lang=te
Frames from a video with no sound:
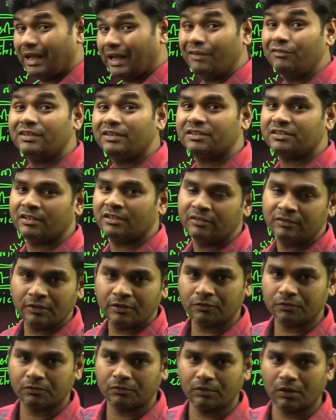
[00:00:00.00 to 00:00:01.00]
లైవ్ సెషన్ని
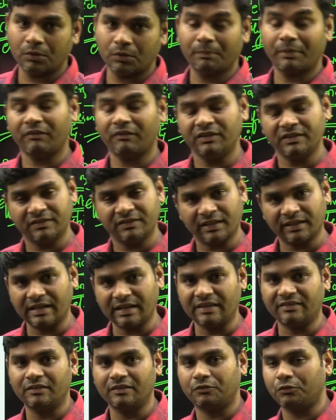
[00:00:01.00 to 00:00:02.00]
తీసుకున్నాను ప్రవీణ్ సార్
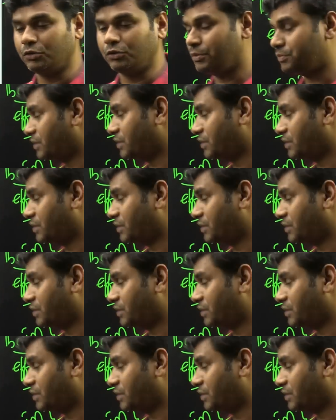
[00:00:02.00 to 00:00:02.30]
క్లాసెస్ యూట్యూబ్